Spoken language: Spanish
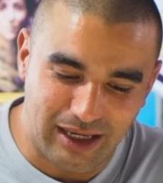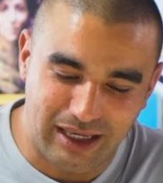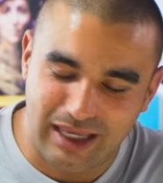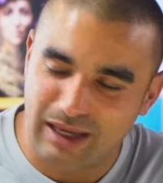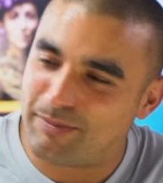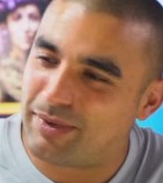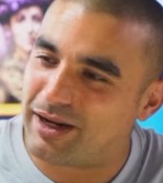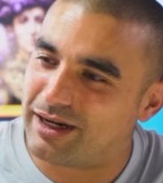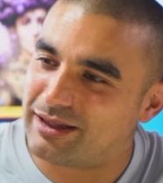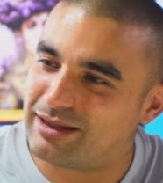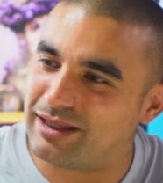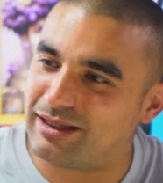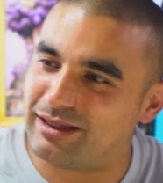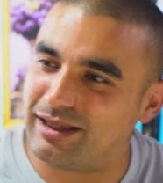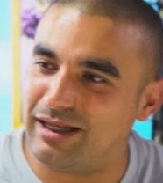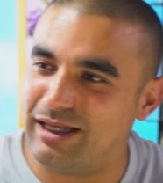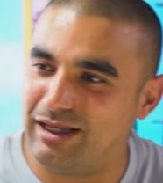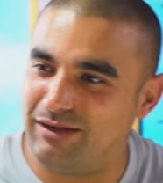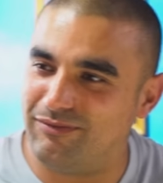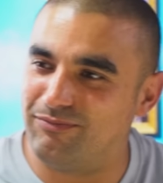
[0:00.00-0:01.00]
¿Qué parte
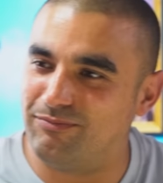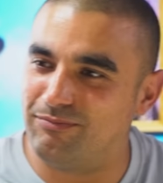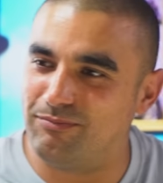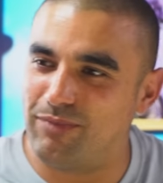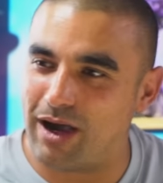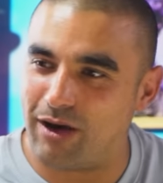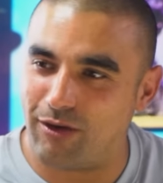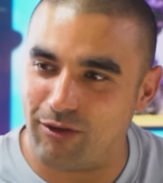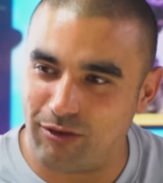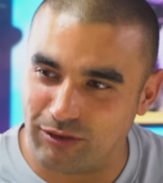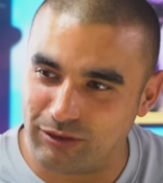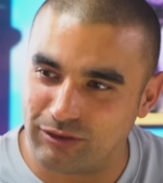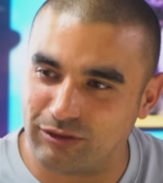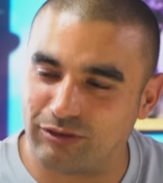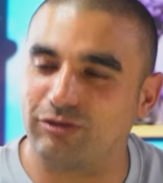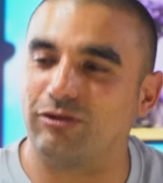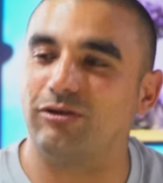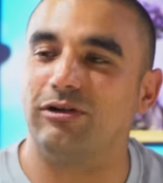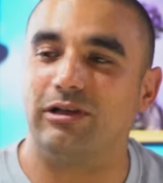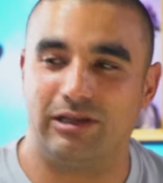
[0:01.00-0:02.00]
tenéis bajo
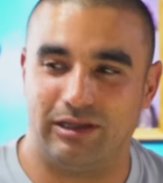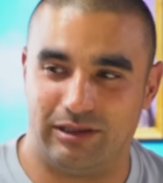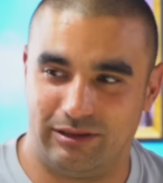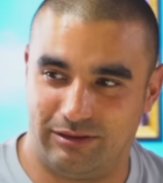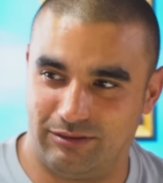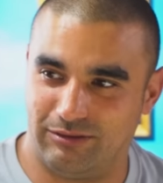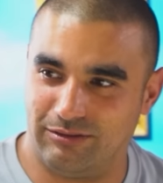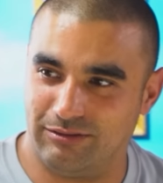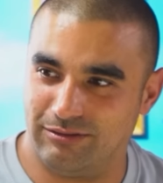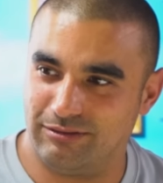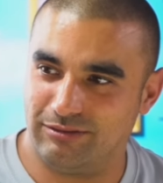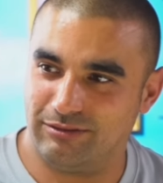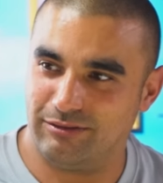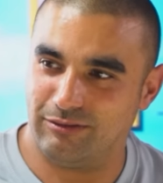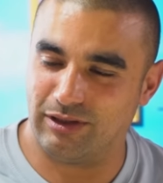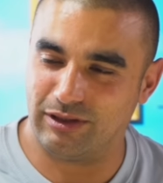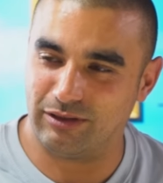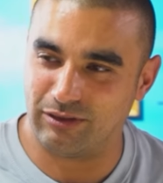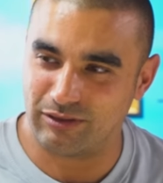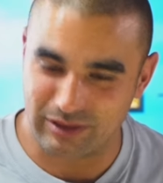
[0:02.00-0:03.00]
control de eso?
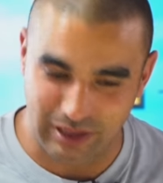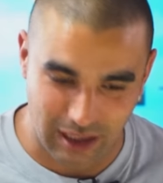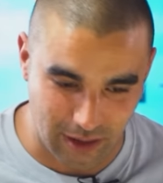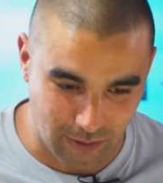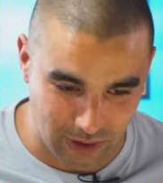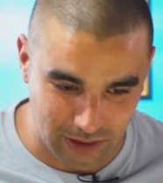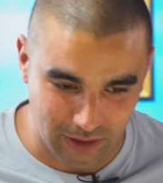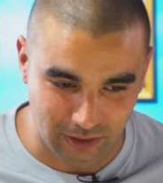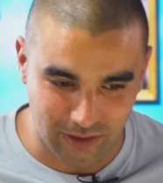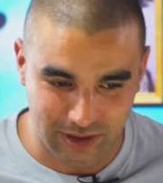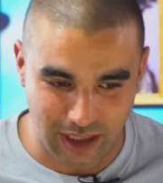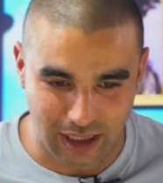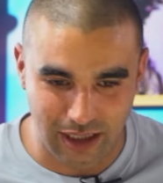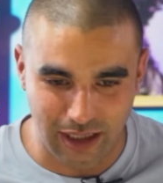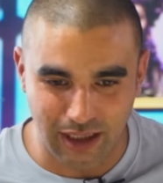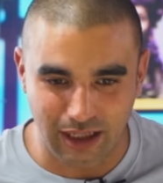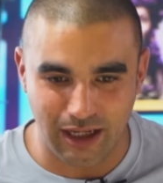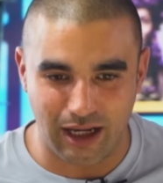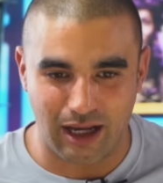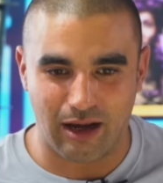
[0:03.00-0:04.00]
Cuando, cuando
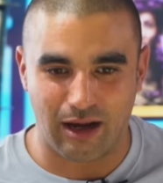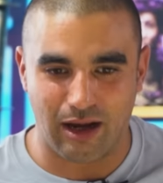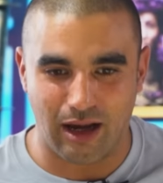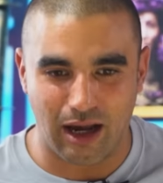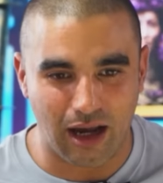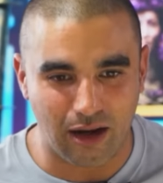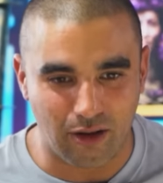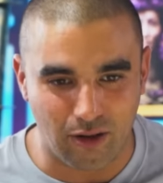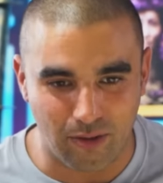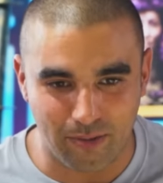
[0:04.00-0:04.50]
sales a,